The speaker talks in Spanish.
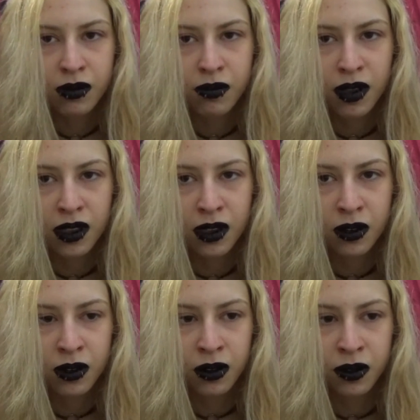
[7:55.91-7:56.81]
me
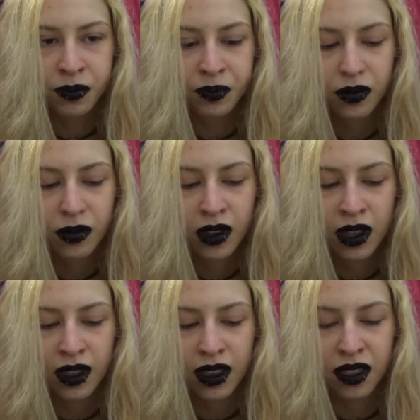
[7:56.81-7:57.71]
dijo
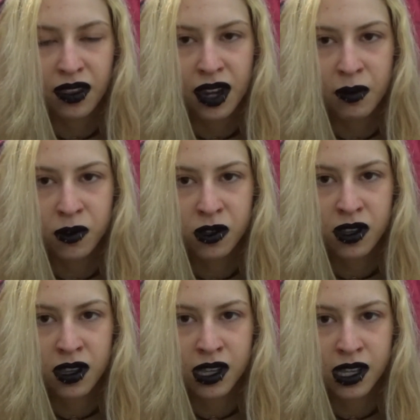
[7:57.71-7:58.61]
que tendríamos
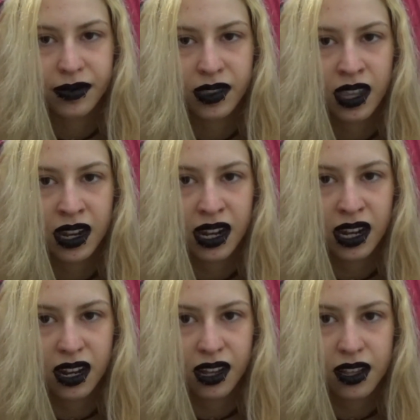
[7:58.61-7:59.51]
que tener
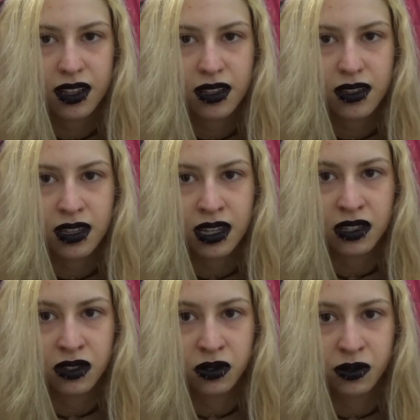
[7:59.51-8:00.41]
sexo